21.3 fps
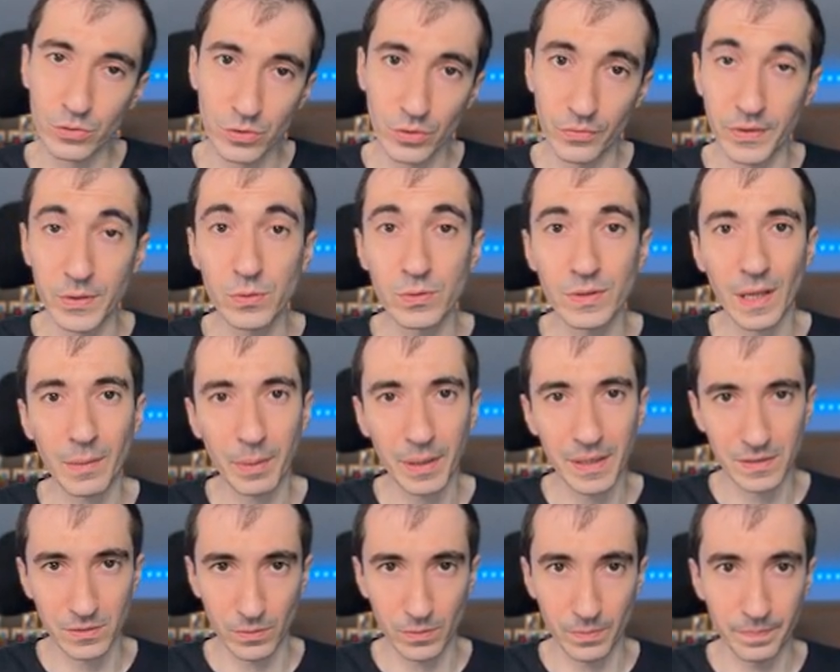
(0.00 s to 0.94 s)
recevaient jusqu'à
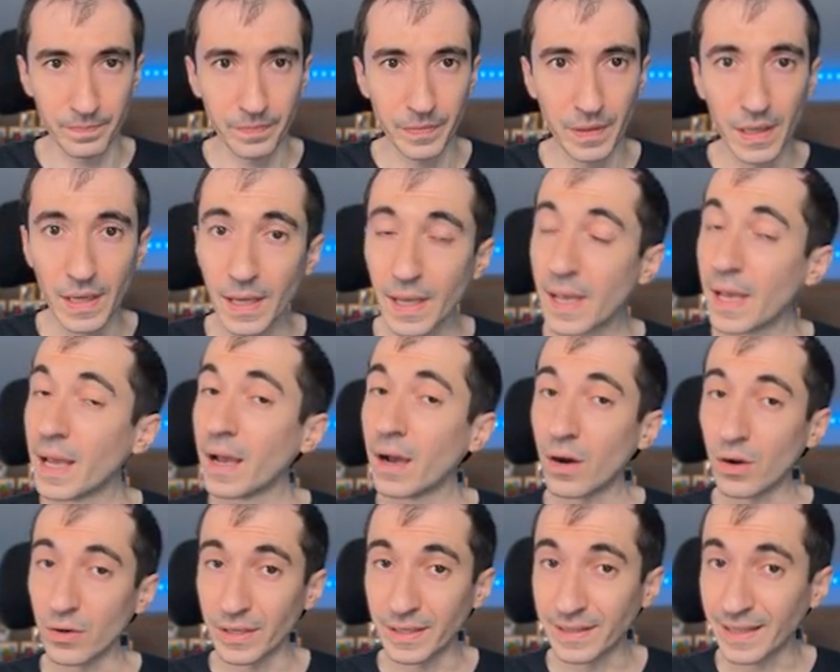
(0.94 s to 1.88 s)
présent.
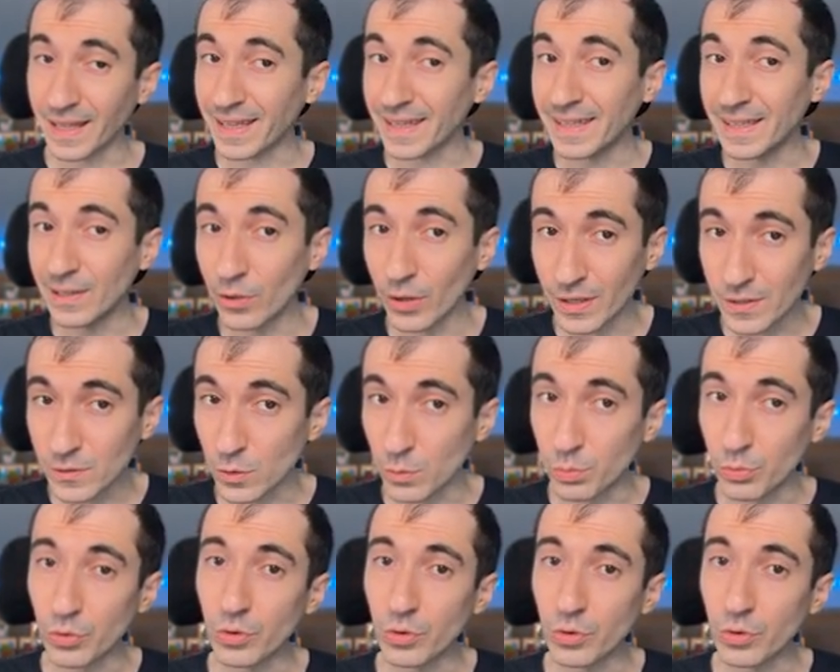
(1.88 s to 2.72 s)
En l'état, il ne reste plus